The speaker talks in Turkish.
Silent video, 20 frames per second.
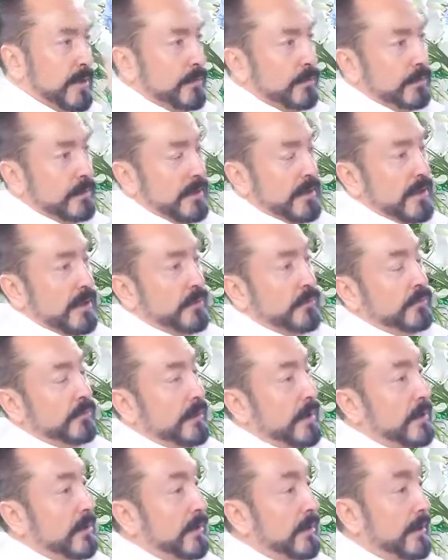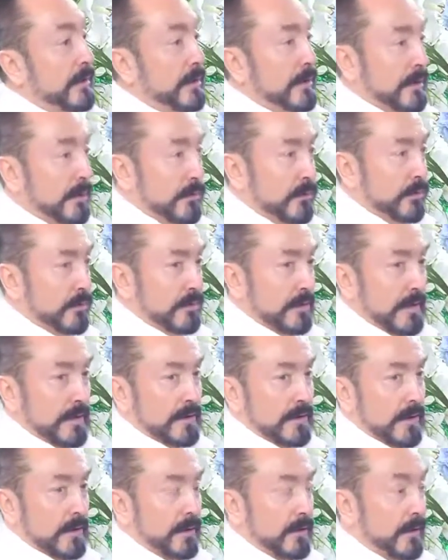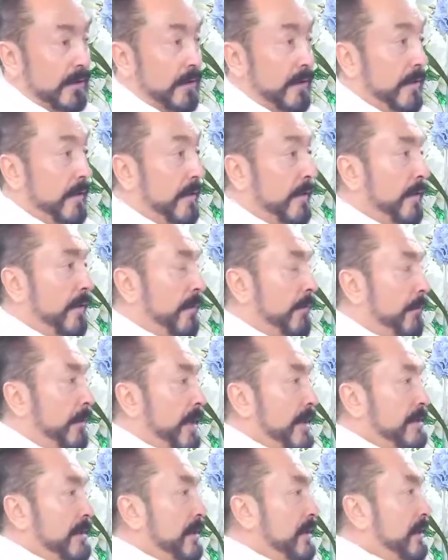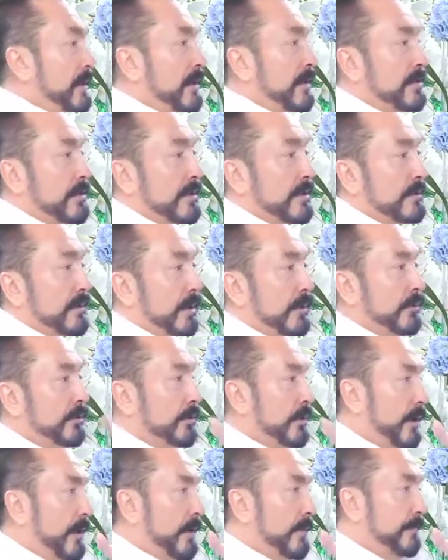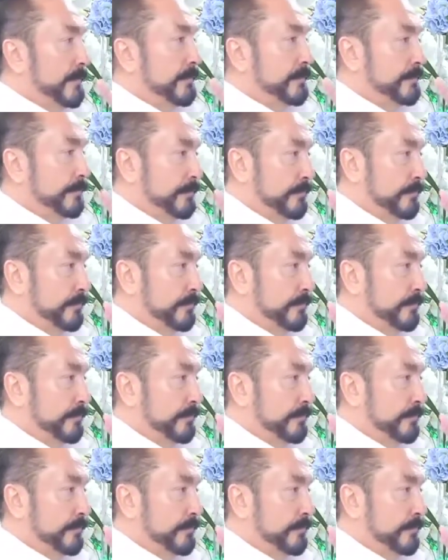Biz bu tesadüf tanrılarına inanıyoruz desen ben senin inancına saygı duyarım.